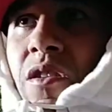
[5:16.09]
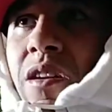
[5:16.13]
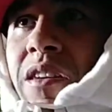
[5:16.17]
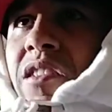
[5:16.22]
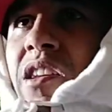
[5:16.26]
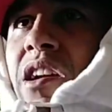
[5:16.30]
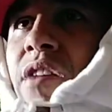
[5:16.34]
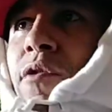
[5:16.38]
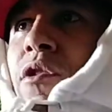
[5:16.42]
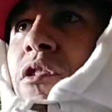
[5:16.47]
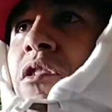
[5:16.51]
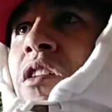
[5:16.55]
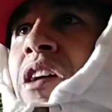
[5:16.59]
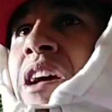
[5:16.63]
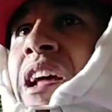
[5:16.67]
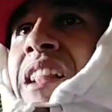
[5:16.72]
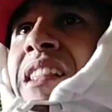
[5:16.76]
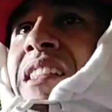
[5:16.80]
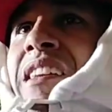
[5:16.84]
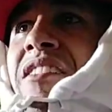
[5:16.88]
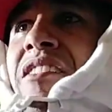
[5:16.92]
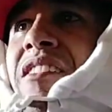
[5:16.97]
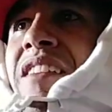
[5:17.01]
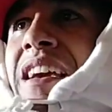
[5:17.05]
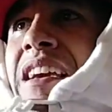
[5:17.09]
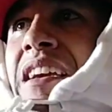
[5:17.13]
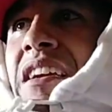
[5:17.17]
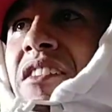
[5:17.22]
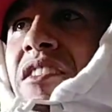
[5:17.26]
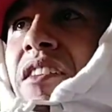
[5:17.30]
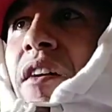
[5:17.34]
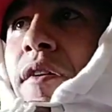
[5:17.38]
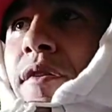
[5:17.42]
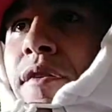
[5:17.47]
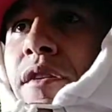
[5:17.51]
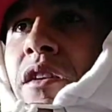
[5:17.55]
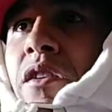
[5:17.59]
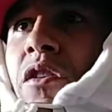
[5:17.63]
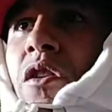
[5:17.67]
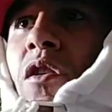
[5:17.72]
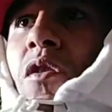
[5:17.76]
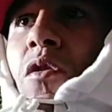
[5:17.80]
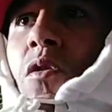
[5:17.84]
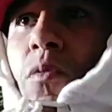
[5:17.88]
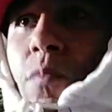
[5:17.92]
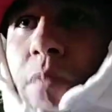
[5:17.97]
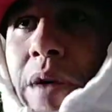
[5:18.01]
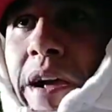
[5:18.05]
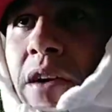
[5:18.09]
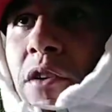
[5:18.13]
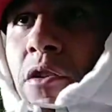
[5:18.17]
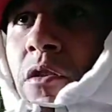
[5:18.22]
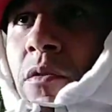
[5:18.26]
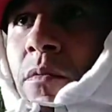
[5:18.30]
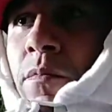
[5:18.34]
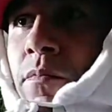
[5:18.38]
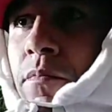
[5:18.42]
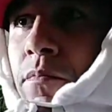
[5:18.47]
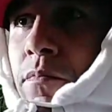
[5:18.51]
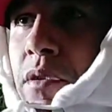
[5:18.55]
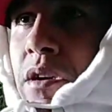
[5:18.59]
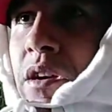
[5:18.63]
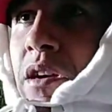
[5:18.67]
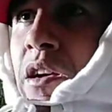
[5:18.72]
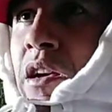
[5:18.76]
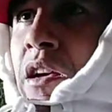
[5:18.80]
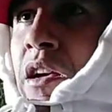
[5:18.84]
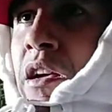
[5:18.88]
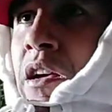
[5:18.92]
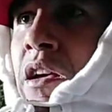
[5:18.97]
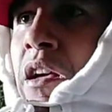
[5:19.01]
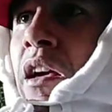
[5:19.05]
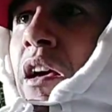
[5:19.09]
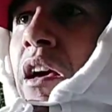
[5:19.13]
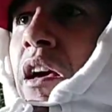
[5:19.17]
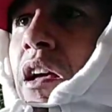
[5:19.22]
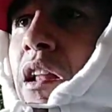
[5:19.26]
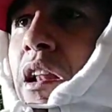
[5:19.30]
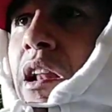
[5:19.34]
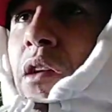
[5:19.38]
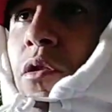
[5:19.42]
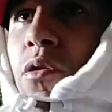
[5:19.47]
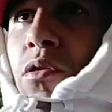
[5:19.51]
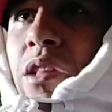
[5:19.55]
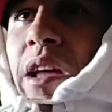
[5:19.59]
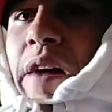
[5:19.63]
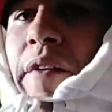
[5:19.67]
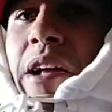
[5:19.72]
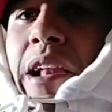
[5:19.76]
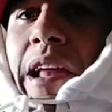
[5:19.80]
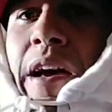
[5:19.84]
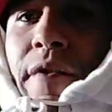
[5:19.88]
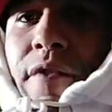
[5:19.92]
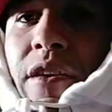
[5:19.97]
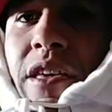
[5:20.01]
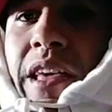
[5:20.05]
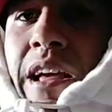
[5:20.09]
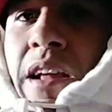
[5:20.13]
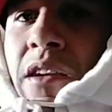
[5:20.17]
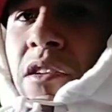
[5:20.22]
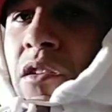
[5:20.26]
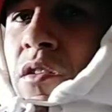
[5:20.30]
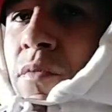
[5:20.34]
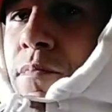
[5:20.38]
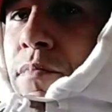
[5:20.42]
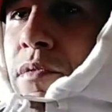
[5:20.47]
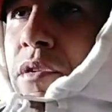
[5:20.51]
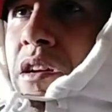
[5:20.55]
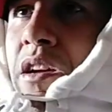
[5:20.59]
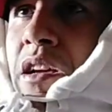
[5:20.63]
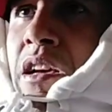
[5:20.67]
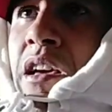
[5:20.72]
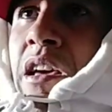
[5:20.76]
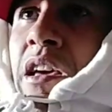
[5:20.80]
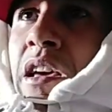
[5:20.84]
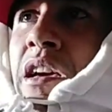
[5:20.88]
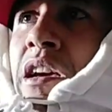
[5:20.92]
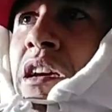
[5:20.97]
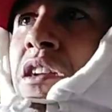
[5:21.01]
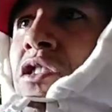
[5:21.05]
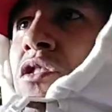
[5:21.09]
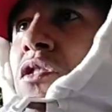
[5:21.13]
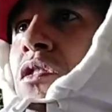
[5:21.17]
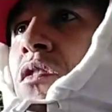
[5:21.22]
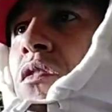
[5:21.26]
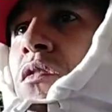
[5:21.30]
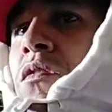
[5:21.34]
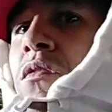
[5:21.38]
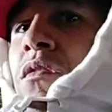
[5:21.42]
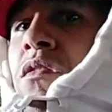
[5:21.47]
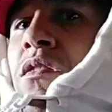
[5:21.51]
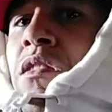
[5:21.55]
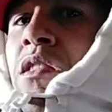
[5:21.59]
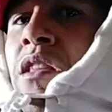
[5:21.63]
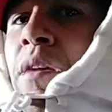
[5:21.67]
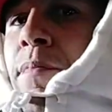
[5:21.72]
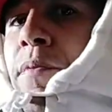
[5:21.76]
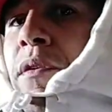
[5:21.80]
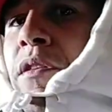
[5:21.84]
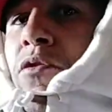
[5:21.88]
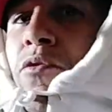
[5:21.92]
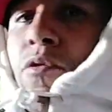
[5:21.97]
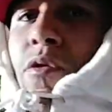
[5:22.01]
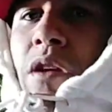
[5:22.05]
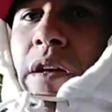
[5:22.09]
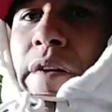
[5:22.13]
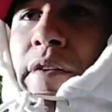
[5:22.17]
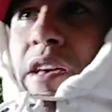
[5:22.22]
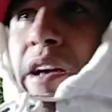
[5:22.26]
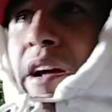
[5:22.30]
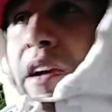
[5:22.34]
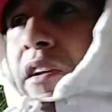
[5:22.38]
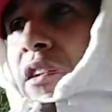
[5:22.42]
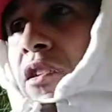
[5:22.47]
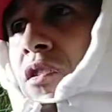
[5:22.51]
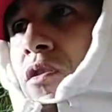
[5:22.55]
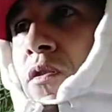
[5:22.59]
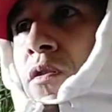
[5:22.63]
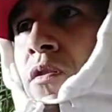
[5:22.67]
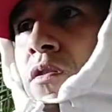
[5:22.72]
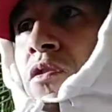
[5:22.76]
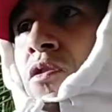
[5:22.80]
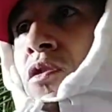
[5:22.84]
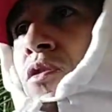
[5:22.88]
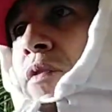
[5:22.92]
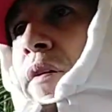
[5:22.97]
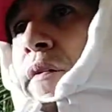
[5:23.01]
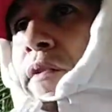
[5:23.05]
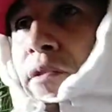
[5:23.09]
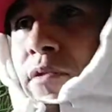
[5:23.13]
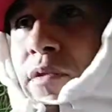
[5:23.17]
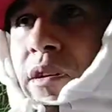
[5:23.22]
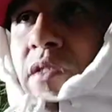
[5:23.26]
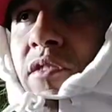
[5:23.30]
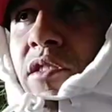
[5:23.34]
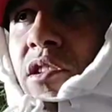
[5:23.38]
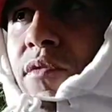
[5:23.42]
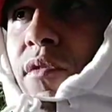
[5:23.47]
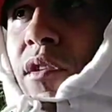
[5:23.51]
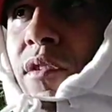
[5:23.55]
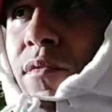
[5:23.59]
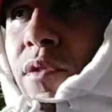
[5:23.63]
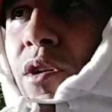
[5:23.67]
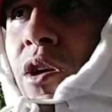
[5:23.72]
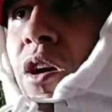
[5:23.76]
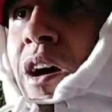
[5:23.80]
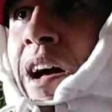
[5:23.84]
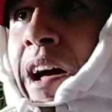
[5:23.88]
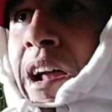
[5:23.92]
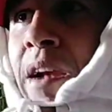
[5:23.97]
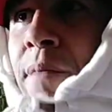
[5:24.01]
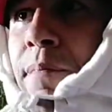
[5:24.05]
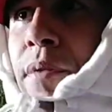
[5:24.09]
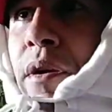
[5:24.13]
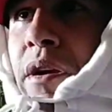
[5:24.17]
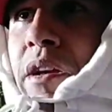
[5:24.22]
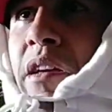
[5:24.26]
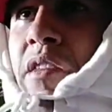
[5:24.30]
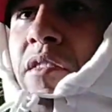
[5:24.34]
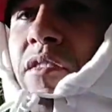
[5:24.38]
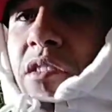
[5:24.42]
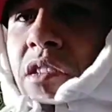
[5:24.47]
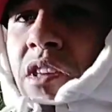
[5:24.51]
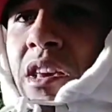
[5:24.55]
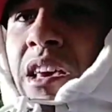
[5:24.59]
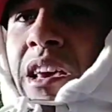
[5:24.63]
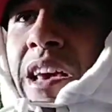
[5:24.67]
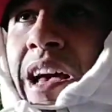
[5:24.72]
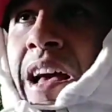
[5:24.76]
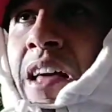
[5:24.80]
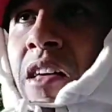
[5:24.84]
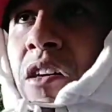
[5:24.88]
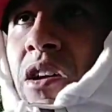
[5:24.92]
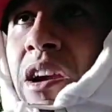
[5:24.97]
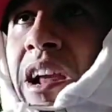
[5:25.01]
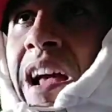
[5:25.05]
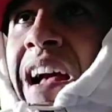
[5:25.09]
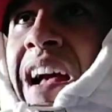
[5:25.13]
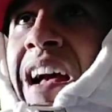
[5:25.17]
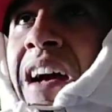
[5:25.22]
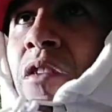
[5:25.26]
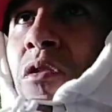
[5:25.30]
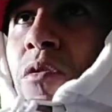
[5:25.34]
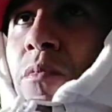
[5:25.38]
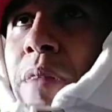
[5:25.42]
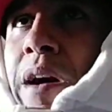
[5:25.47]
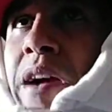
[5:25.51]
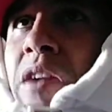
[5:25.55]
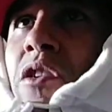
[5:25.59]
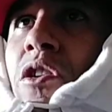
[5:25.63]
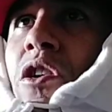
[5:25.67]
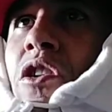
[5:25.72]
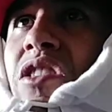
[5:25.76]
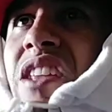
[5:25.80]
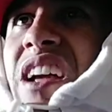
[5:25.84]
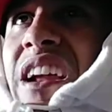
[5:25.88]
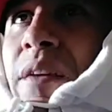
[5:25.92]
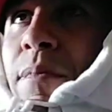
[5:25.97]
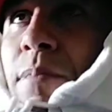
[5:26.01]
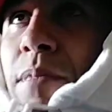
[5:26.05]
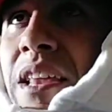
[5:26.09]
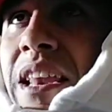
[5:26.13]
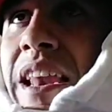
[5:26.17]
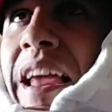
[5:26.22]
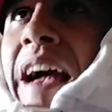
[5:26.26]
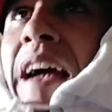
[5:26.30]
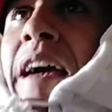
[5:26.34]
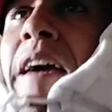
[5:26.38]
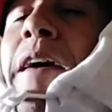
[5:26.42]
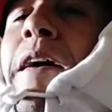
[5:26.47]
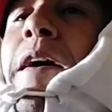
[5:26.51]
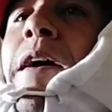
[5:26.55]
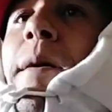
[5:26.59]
Así que bueno, él decide irse a vivir con Gumaro porque le gustaba la vida, no porque ellos después tuvo la vida rico, no iba a volver, sí volvió a él porque sí ahora a Gumaro y lo termina